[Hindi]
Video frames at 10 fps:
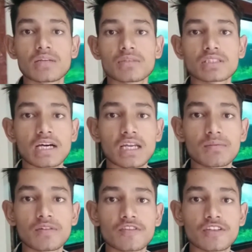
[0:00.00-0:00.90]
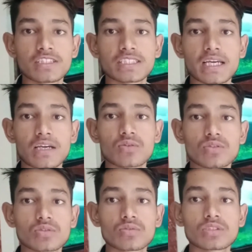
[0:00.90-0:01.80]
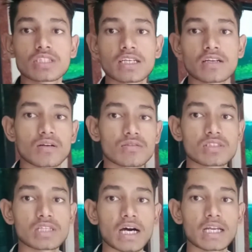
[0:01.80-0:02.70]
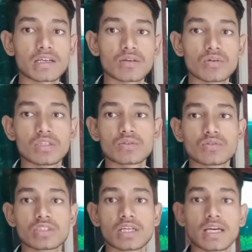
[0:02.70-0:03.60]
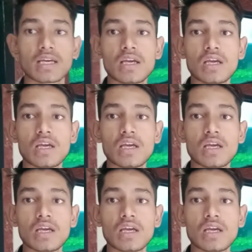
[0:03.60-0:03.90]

इनमें सारे में फ़िश है कुछ कुछ है कोई सार के कोई कुछ है